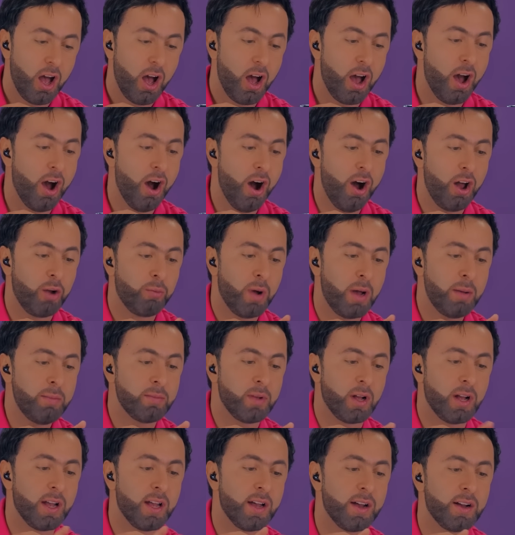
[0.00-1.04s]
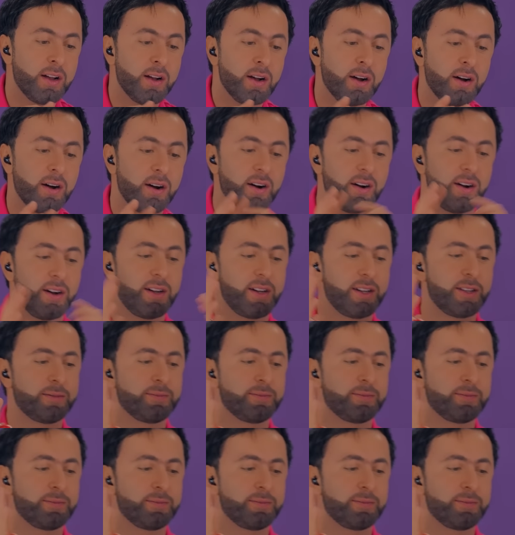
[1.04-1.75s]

آه المهم آه